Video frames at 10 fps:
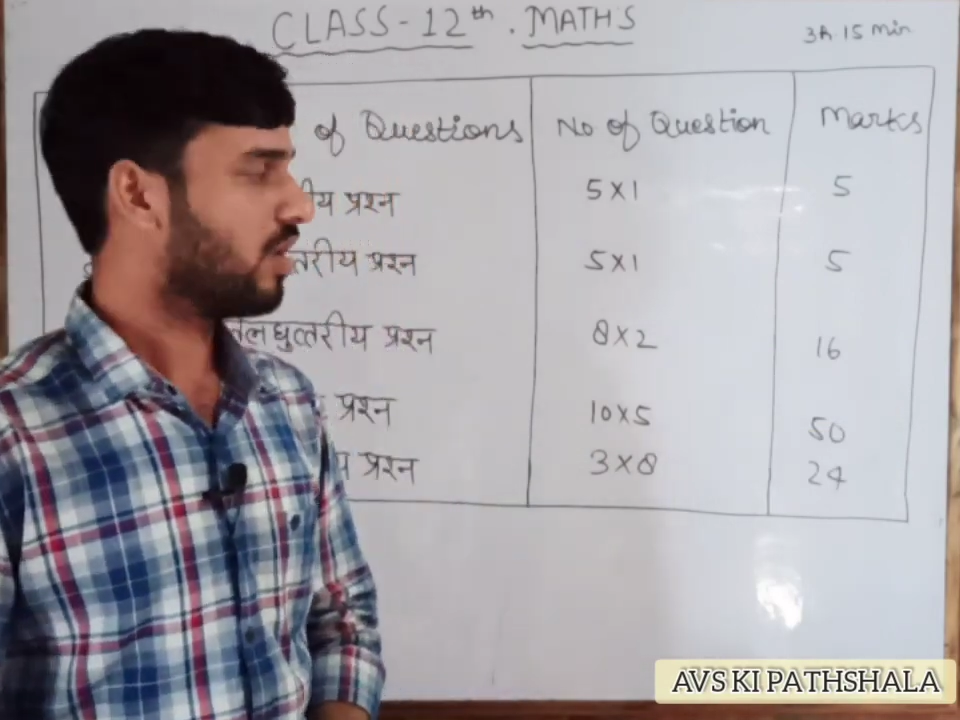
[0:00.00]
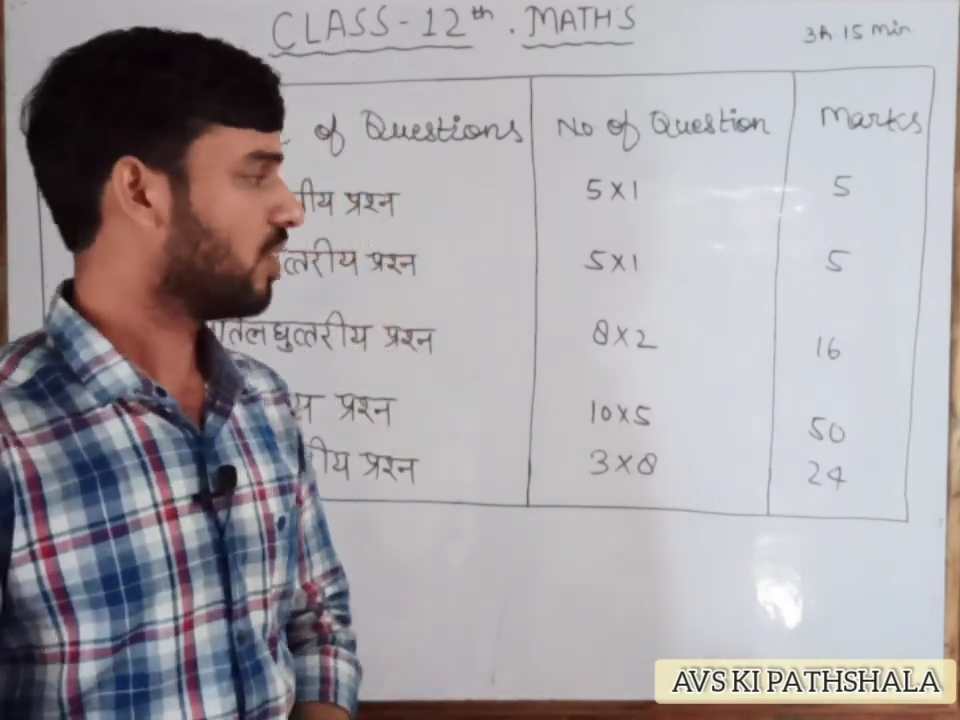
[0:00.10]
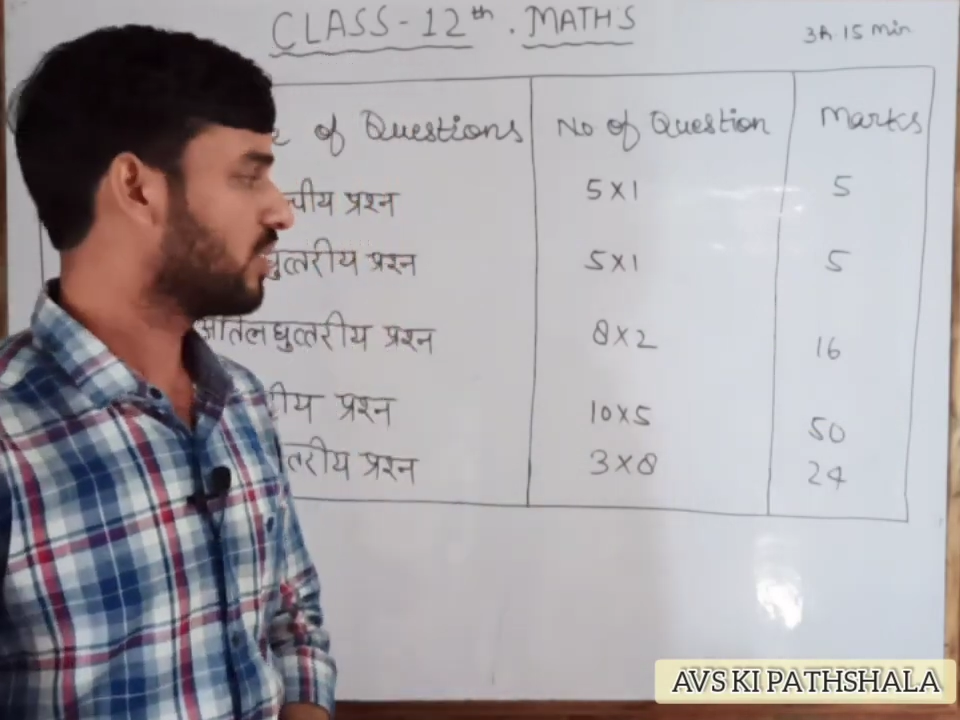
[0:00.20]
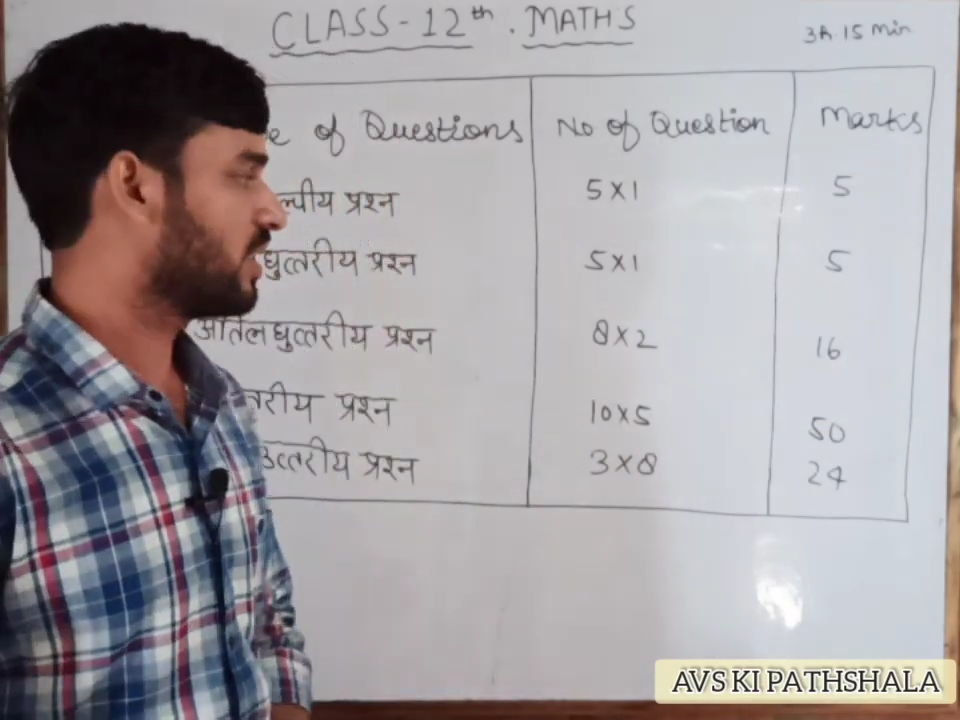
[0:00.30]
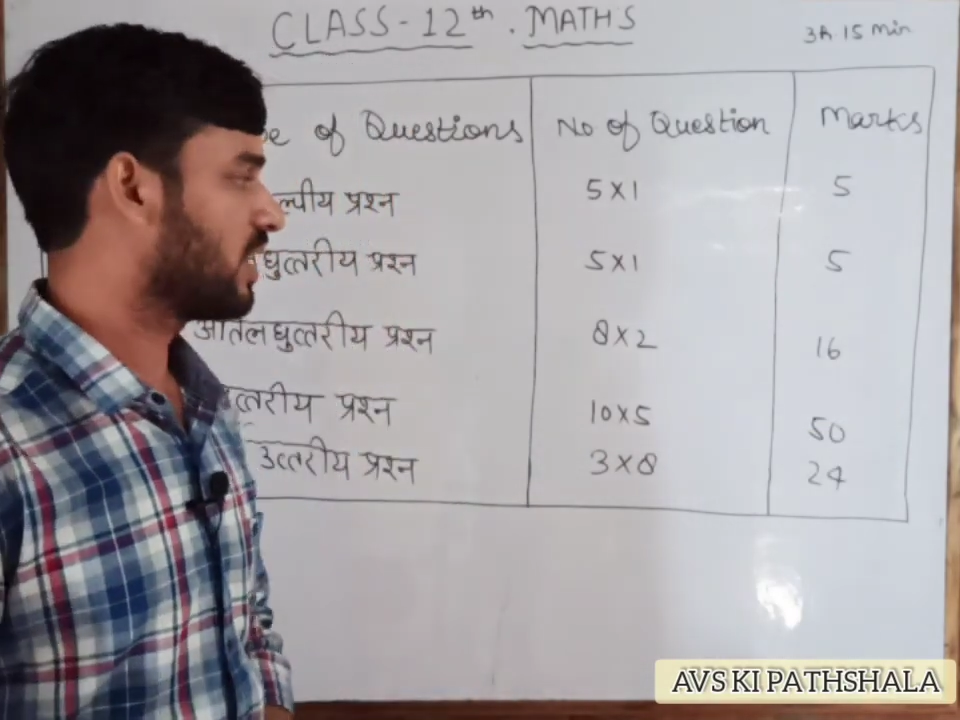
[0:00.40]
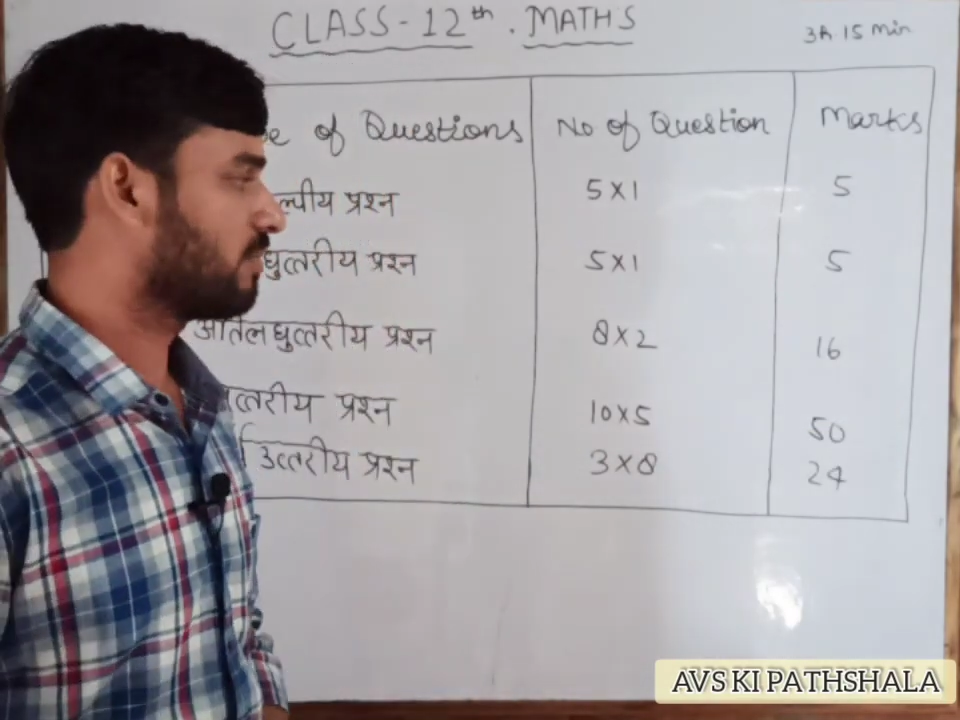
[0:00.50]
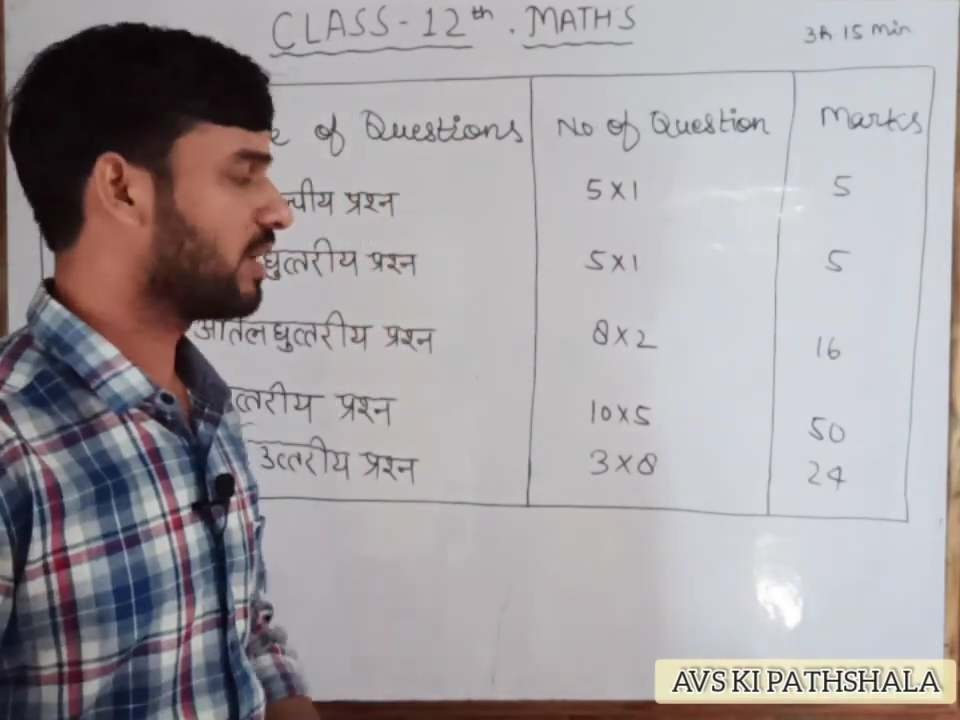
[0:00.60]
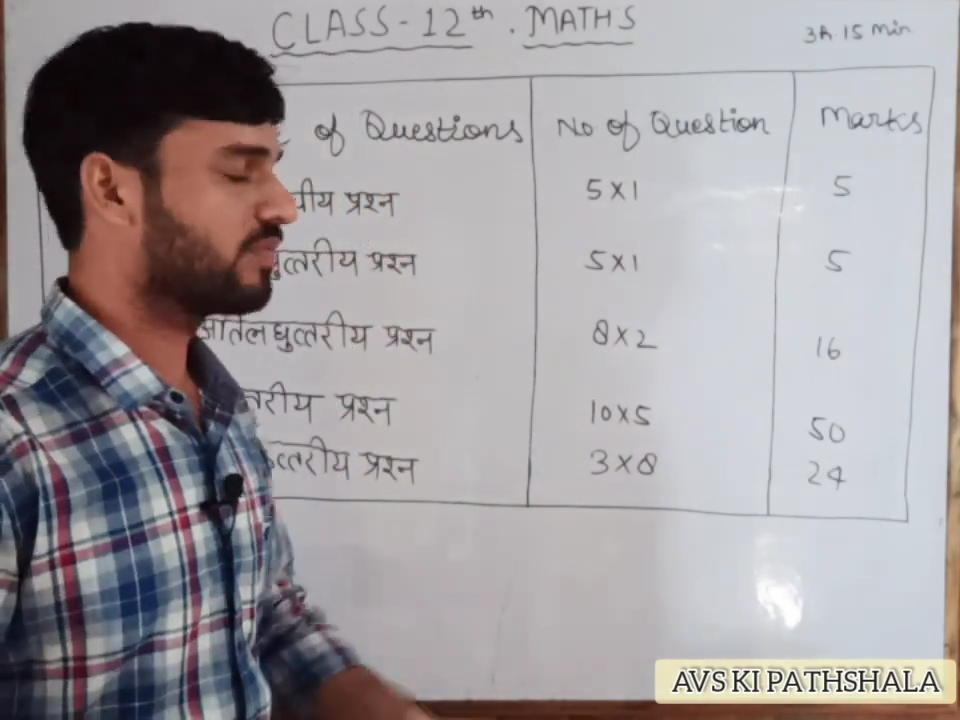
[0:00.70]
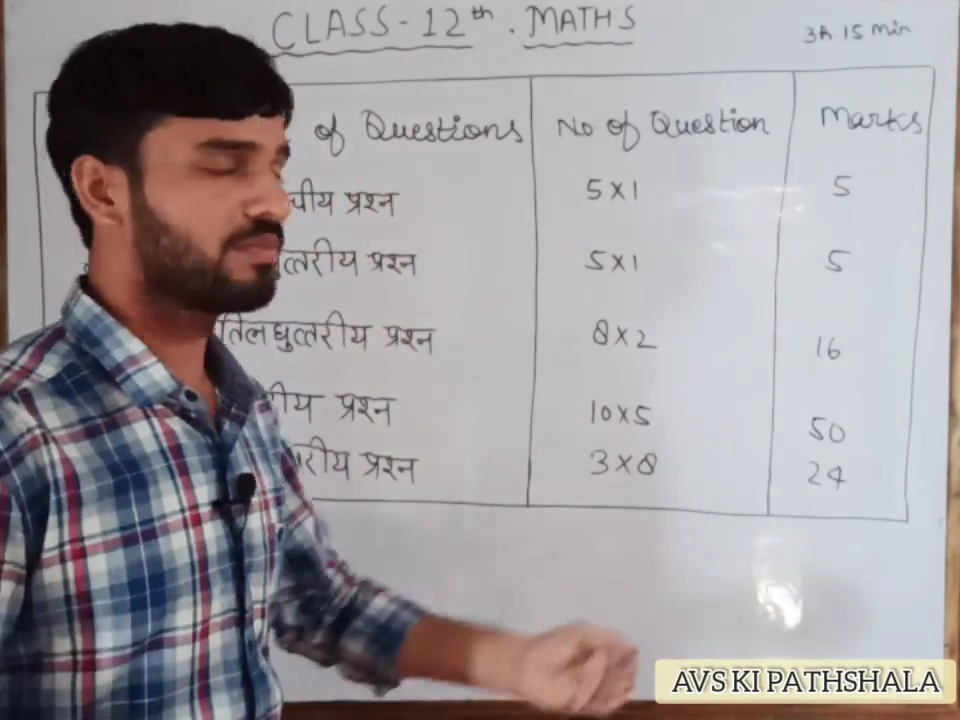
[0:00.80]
और ये लगभग